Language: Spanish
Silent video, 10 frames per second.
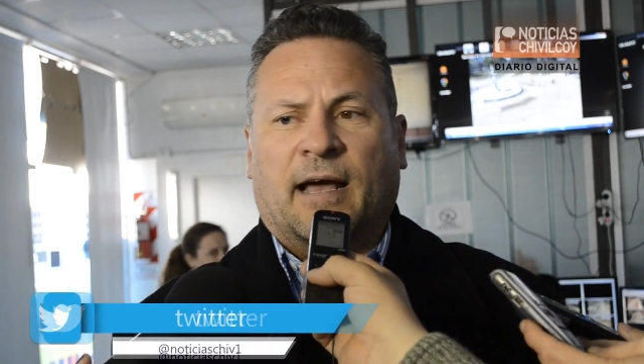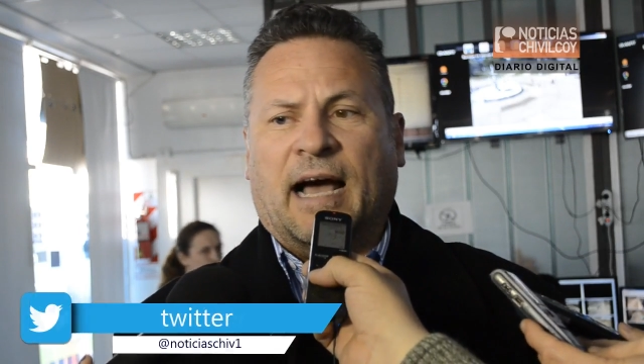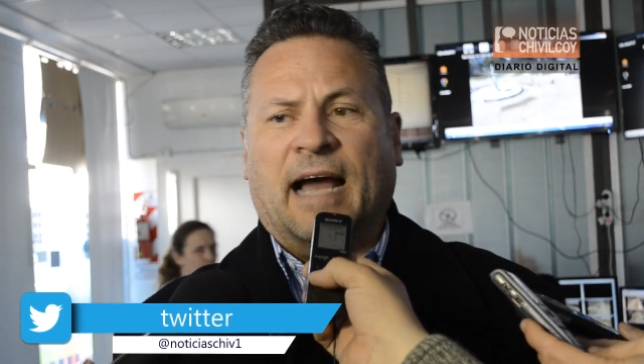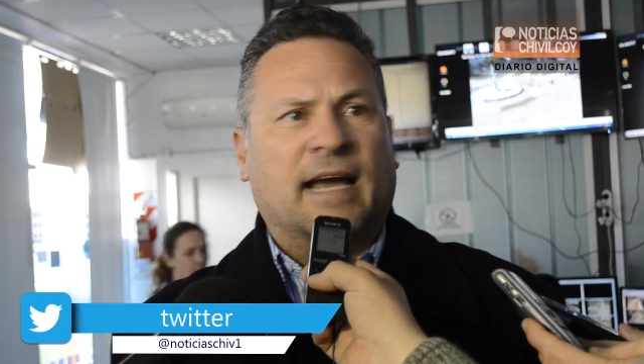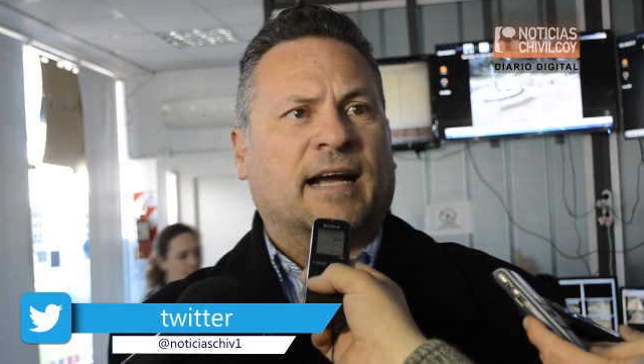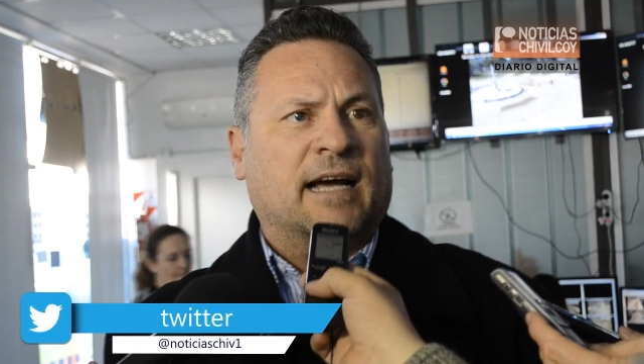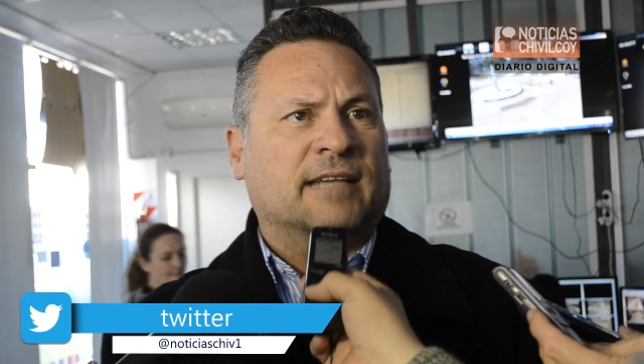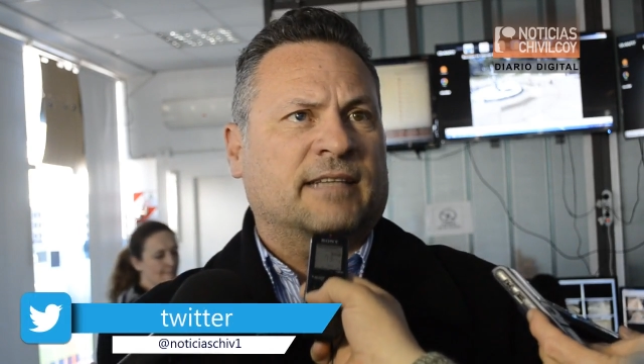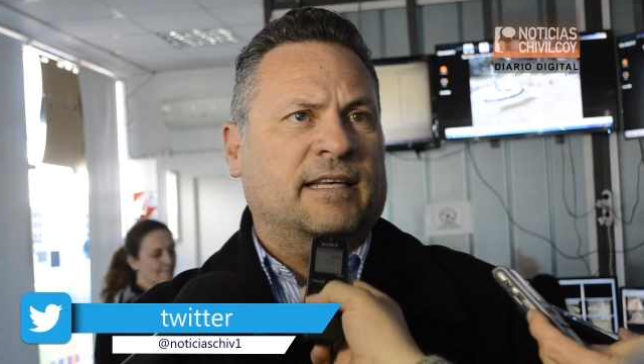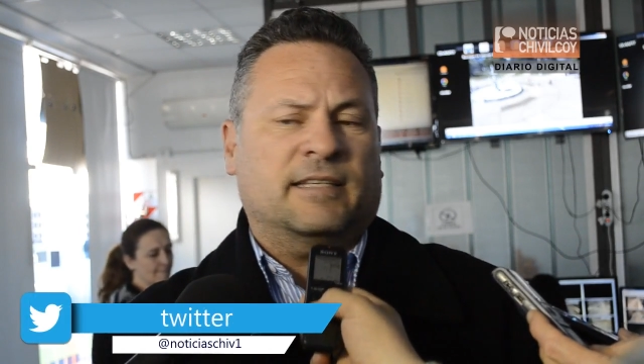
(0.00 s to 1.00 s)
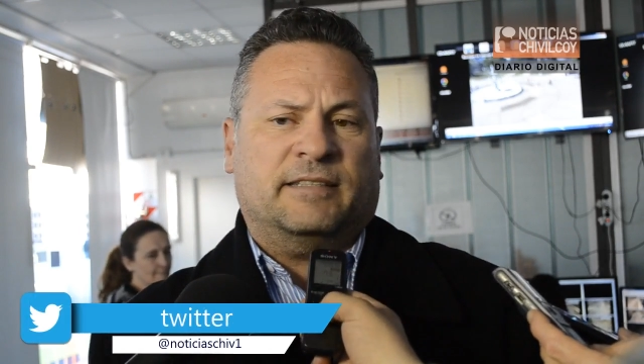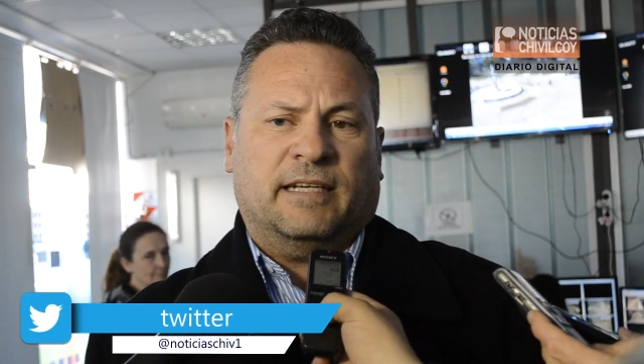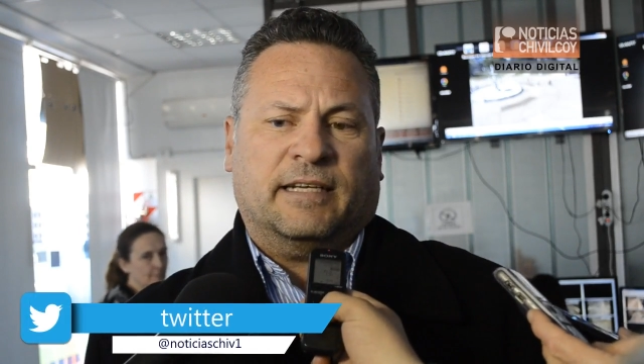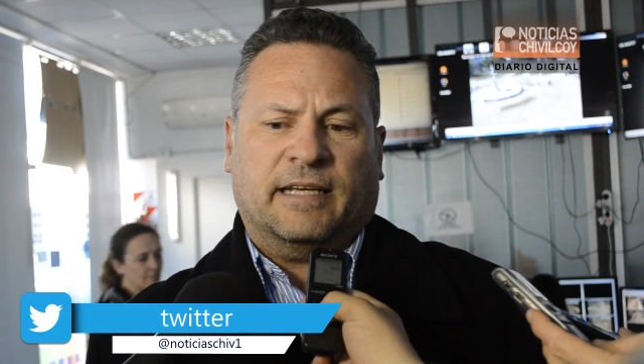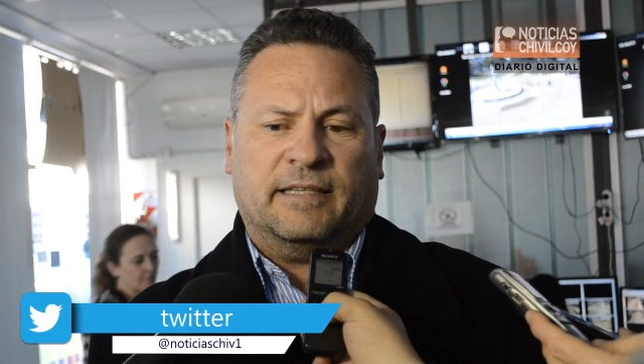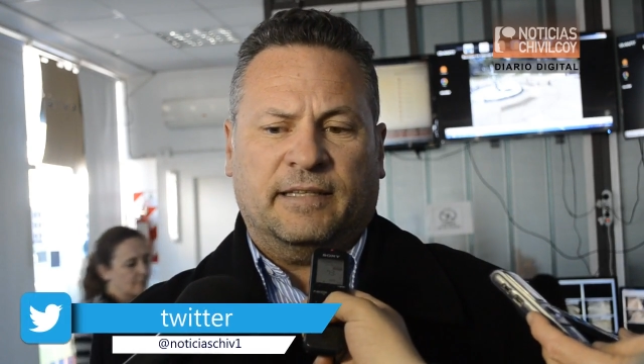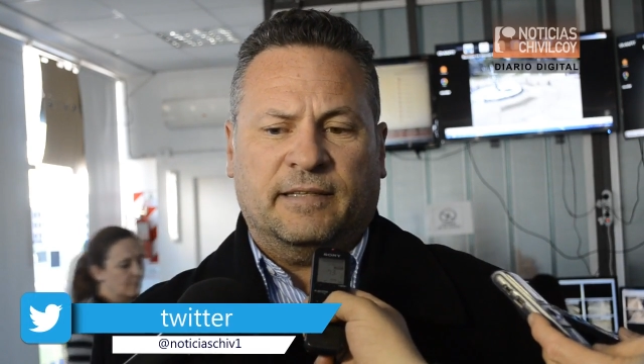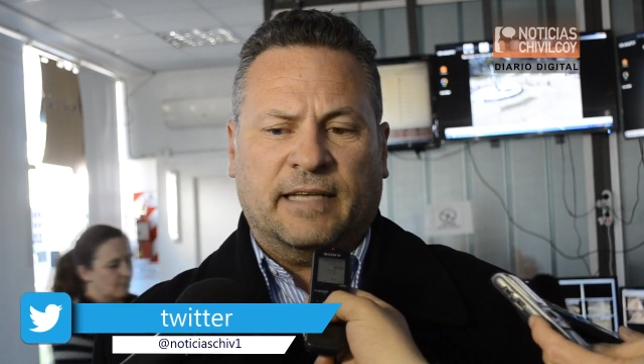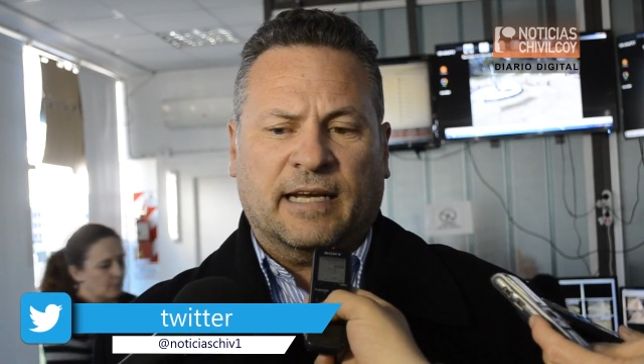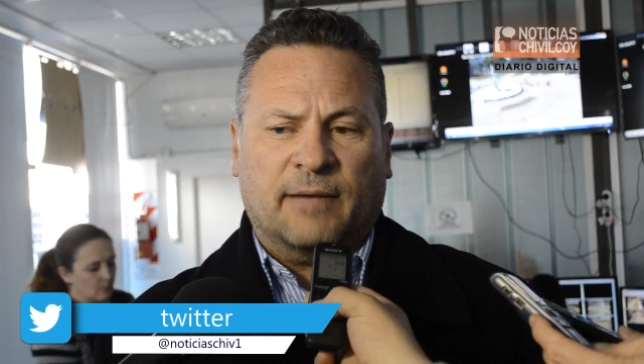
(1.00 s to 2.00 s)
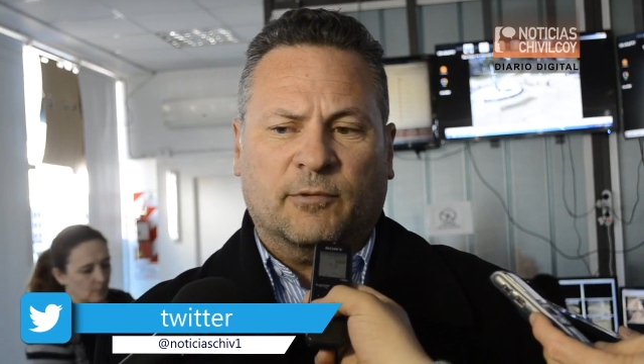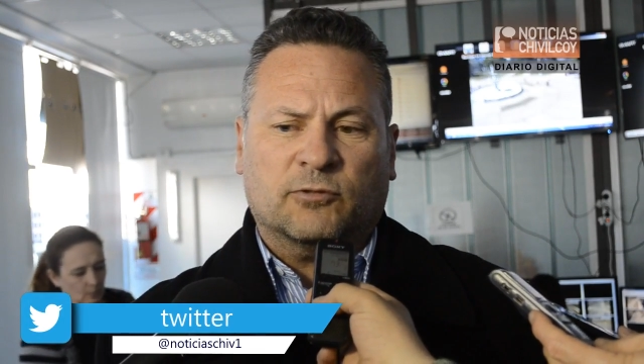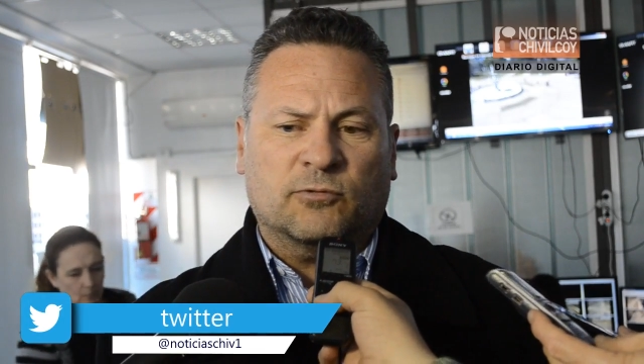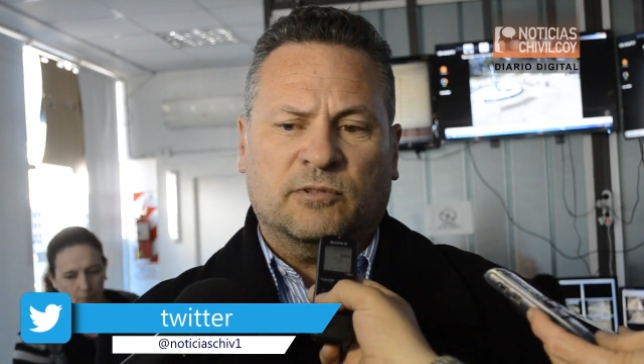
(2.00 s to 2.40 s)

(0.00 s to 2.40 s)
a la casa, es decir, que tengamos